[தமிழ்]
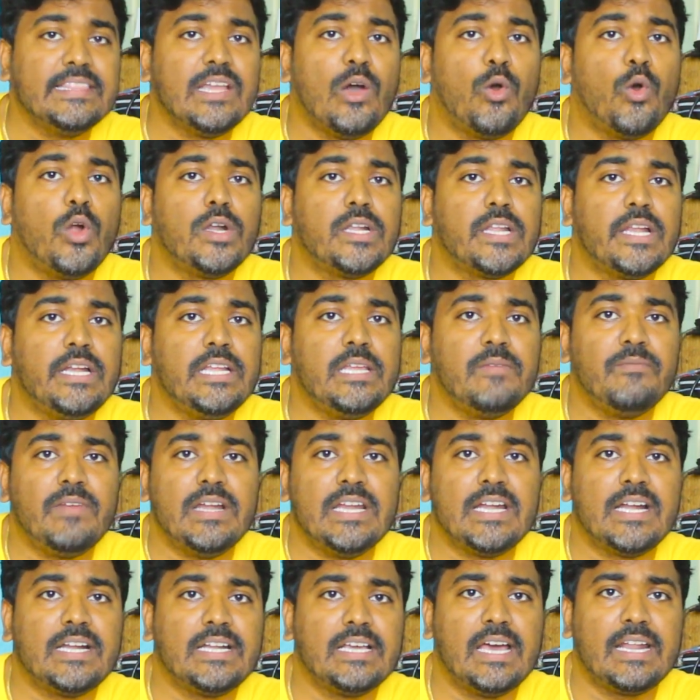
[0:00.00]
எந்த ஹோட்டல்லையும்
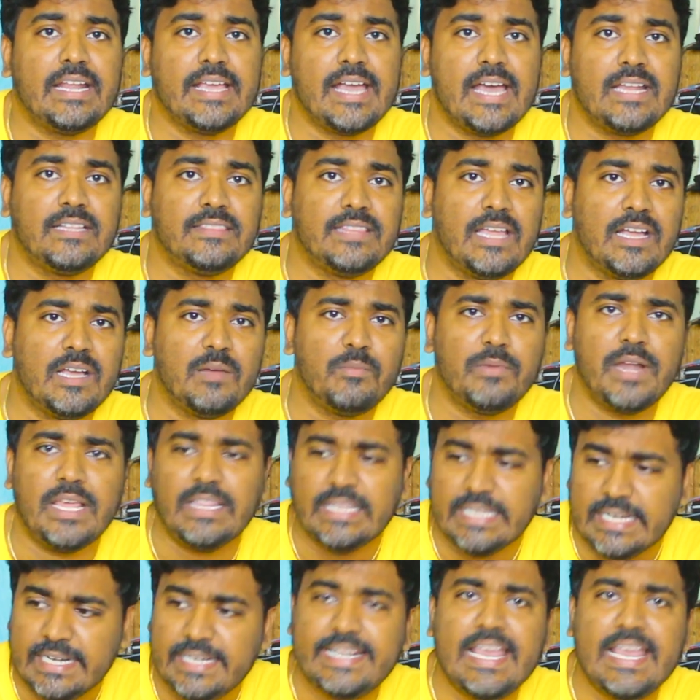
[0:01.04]
வெளிநாட்டுக்காரங்க யாரும் தங்க முடியாது